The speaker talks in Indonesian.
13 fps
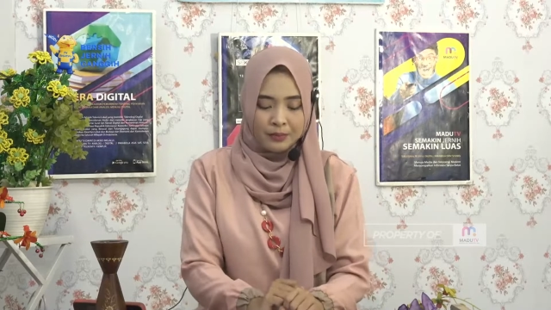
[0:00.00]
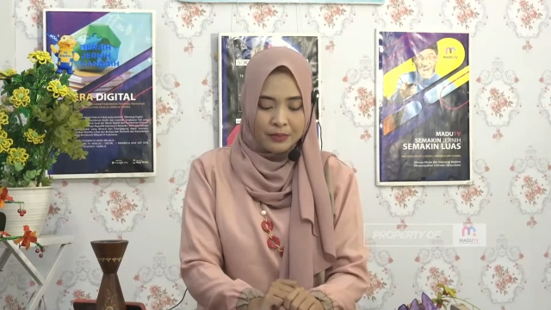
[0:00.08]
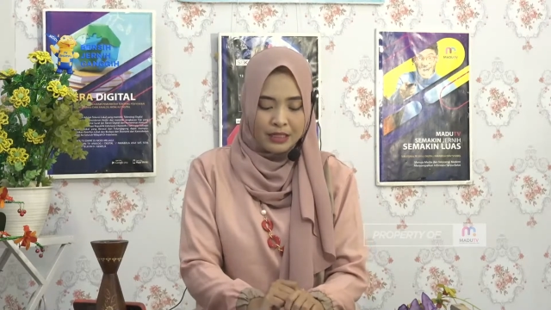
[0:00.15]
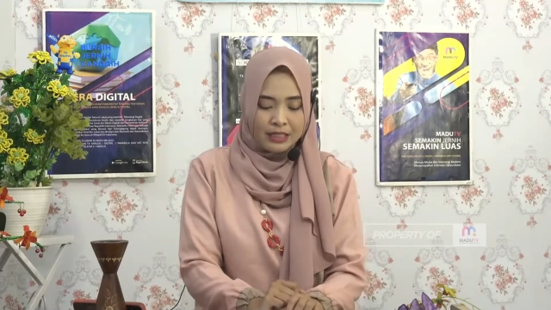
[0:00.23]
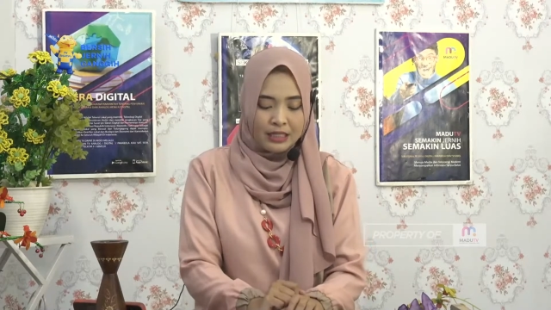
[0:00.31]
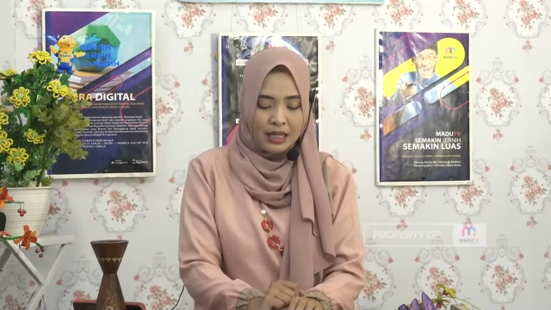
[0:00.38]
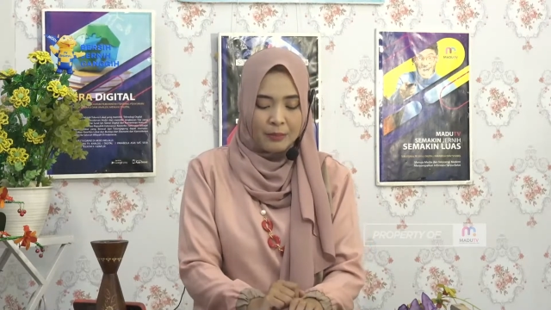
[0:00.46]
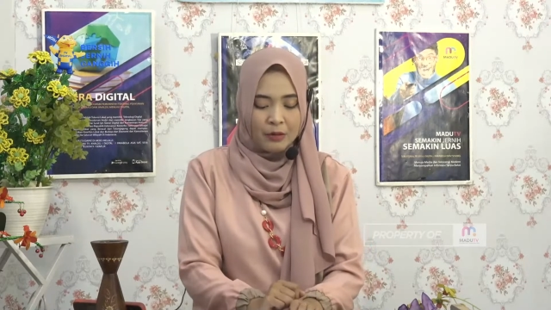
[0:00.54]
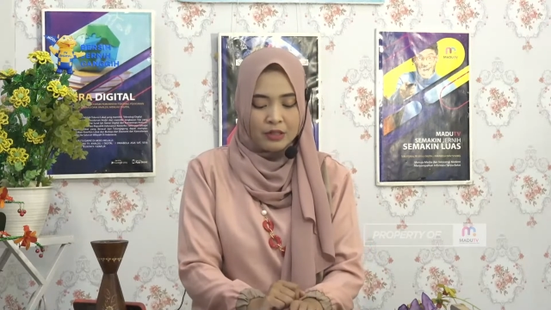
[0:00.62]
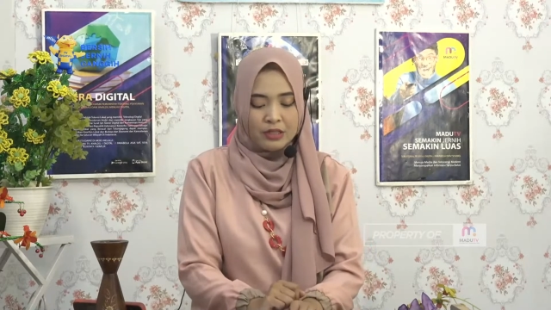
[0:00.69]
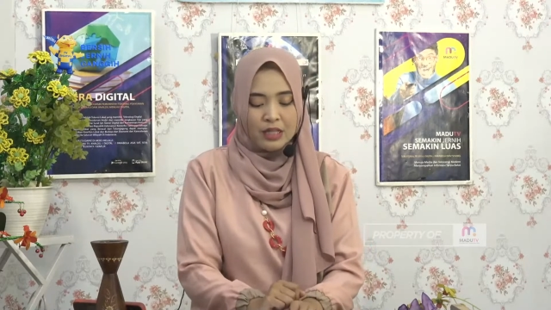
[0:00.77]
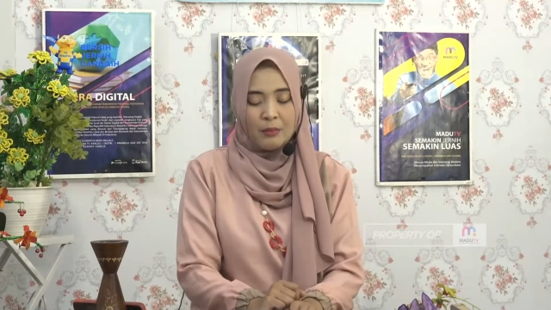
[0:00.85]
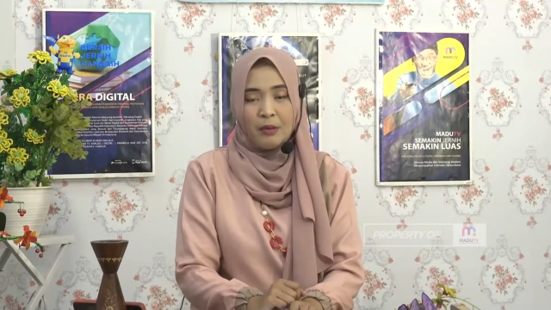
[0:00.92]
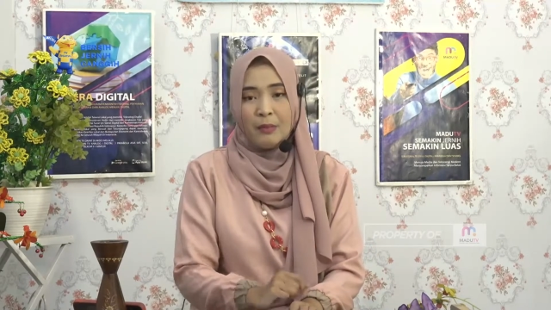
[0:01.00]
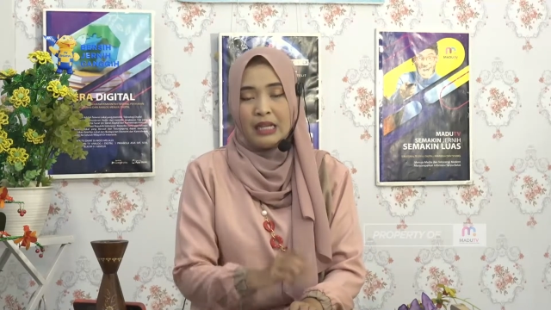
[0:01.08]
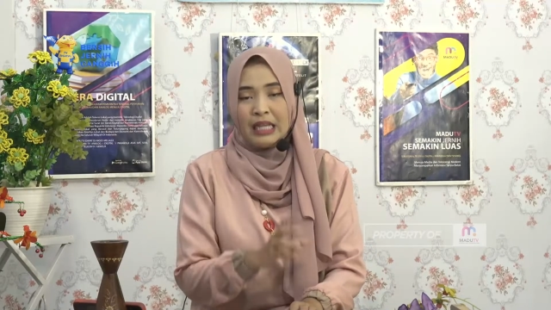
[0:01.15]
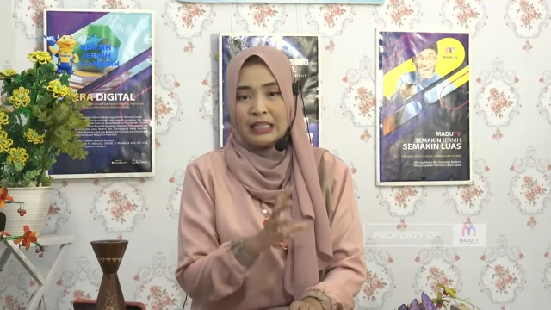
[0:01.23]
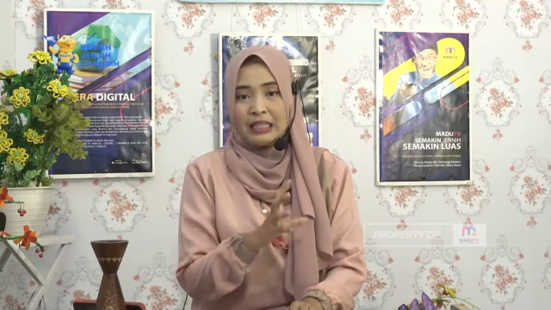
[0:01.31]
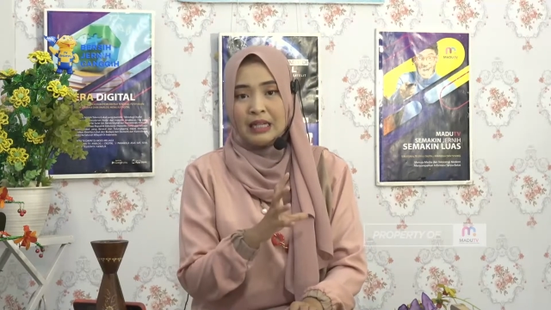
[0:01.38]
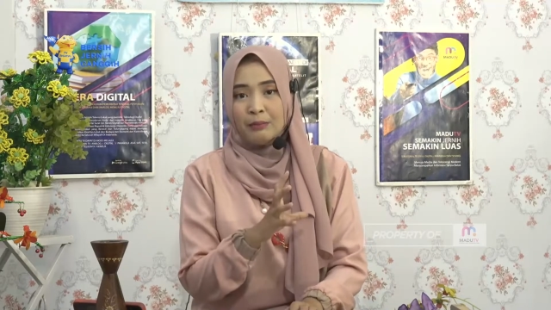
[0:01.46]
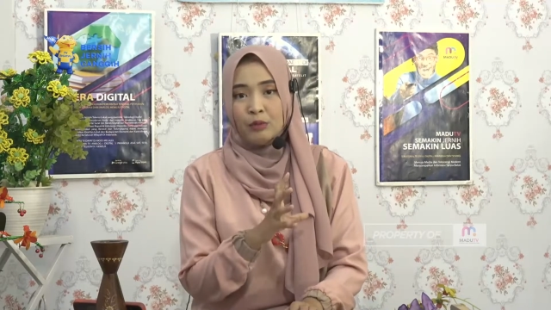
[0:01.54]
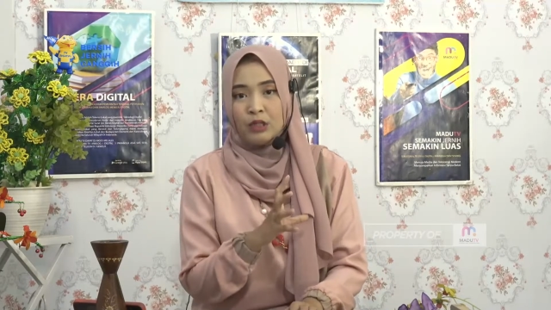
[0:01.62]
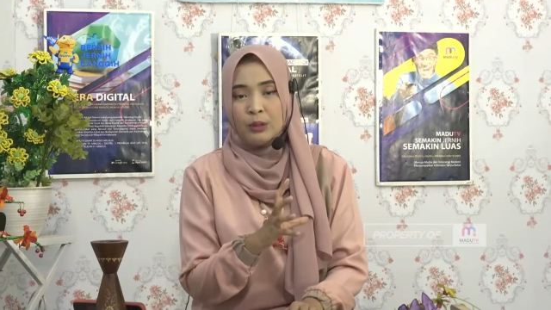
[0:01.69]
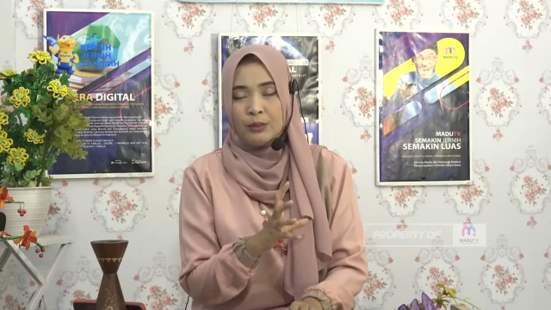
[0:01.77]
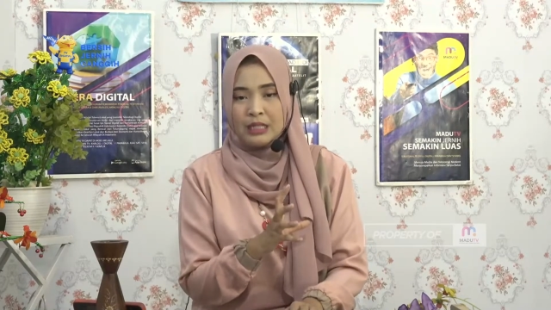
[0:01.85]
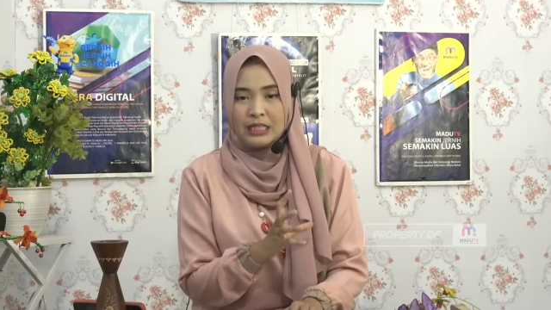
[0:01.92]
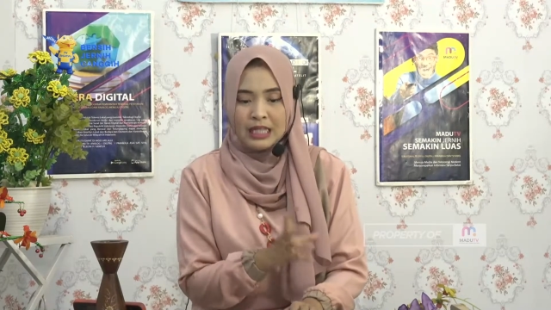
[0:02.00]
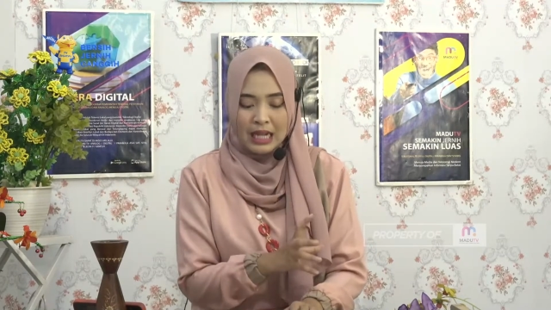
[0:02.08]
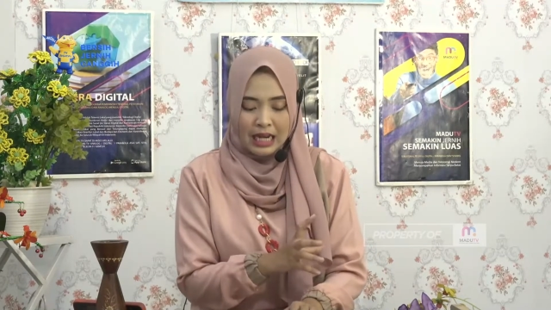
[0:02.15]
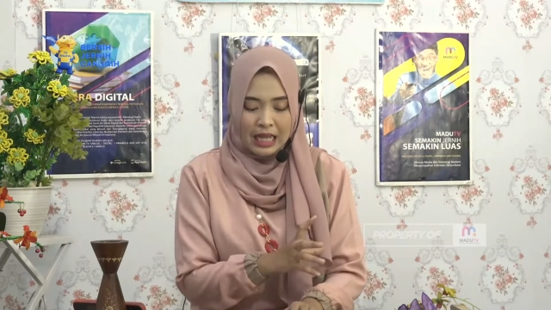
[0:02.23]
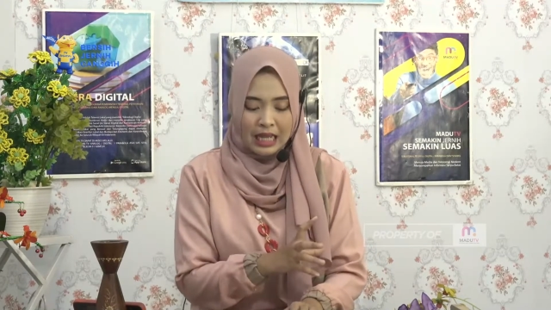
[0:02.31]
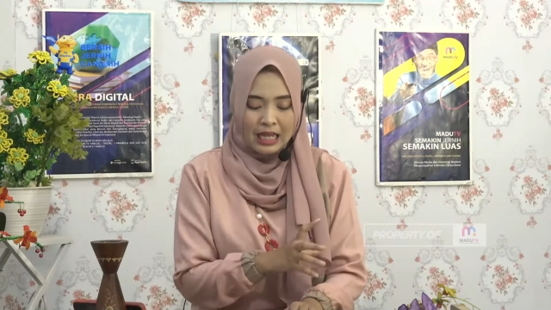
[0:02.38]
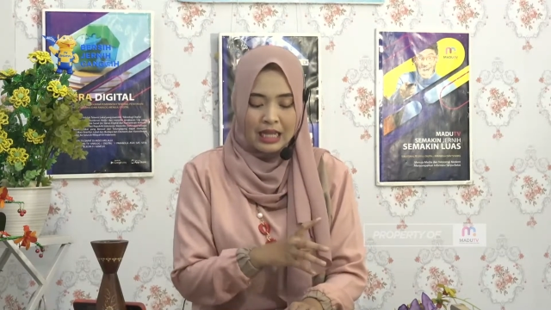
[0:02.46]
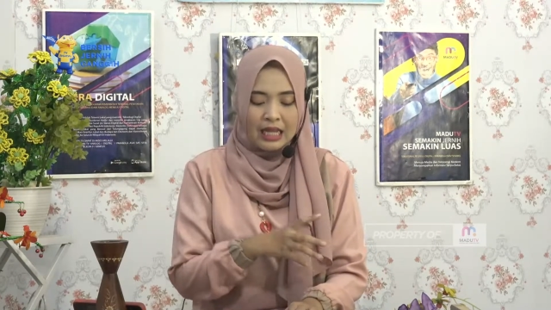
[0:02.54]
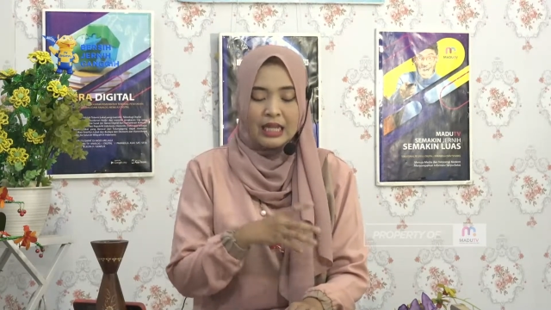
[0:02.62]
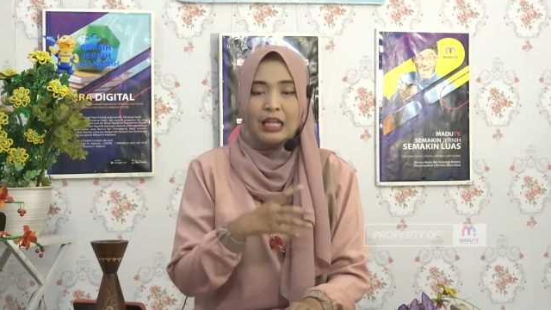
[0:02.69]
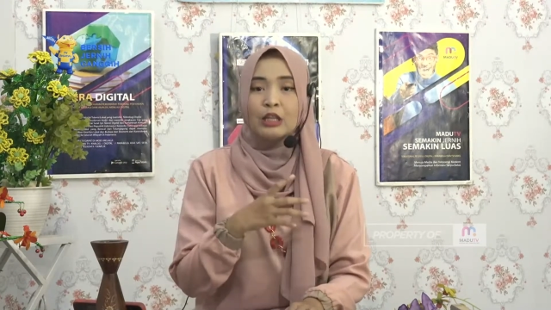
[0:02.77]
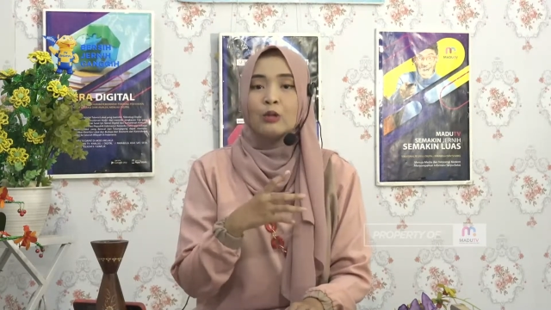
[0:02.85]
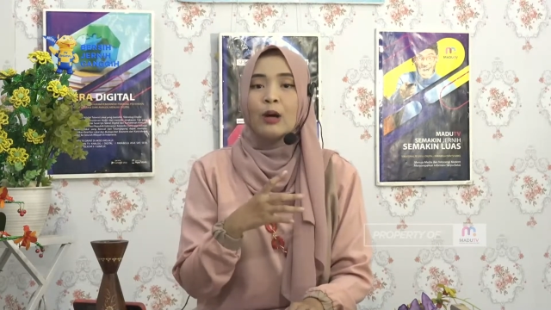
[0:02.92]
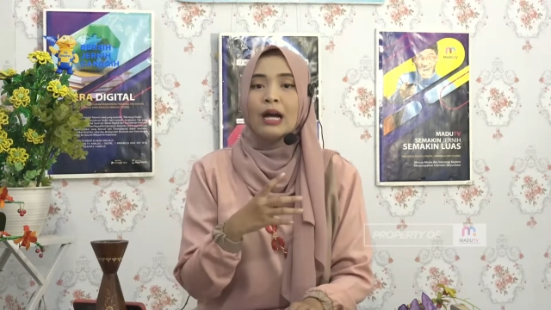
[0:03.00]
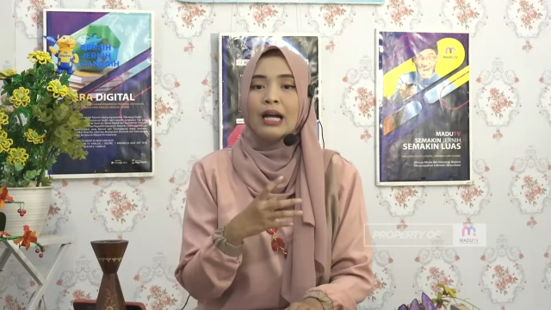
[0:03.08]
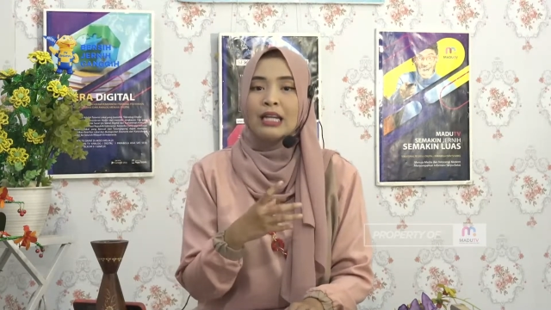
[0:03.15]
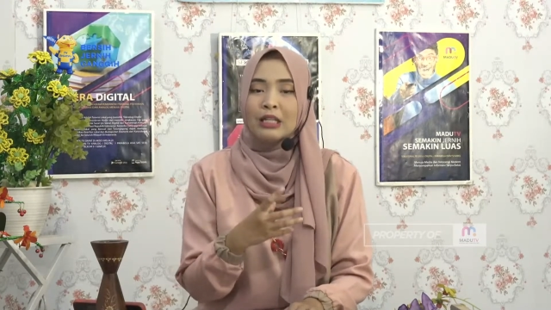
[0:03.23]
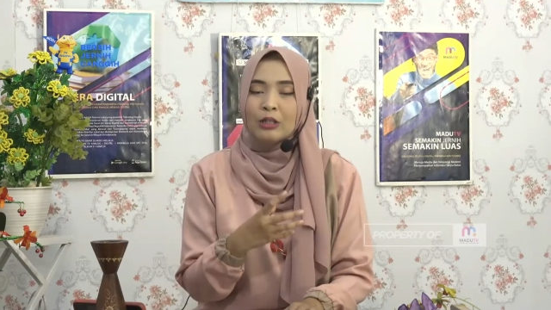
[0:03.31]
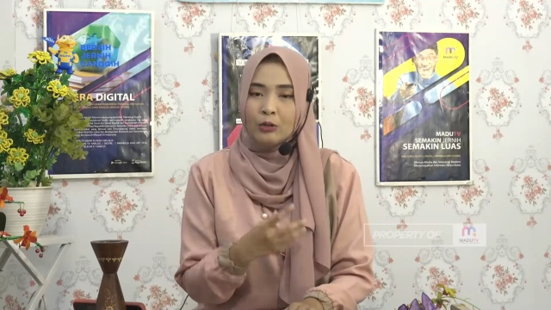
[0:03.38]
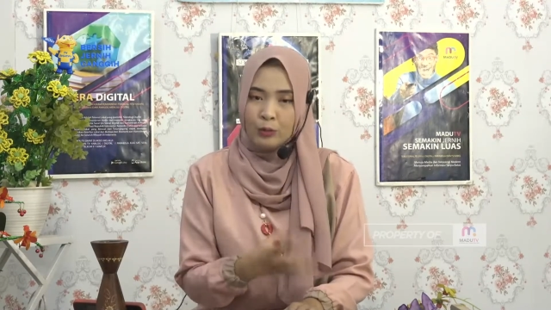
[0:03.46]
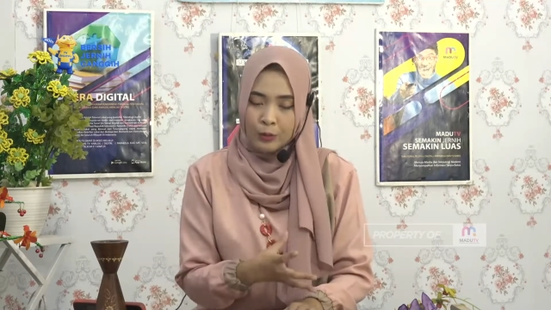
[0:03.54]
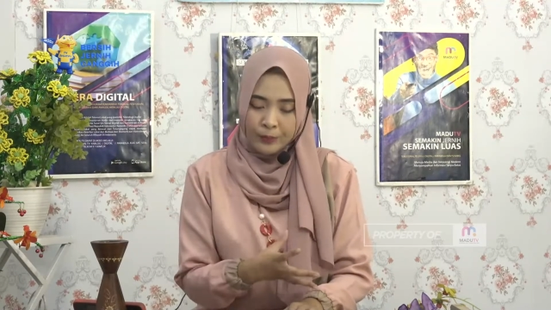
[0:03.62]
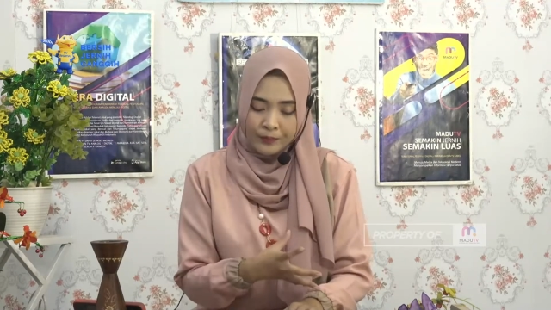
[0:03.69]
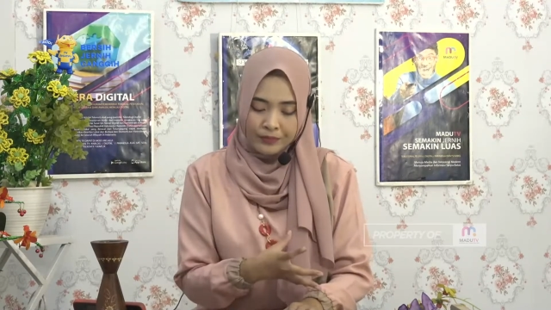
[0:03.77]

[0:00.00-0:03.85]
pemirsa bahwasanya memang yang terbukti bersalah itu akan dihukum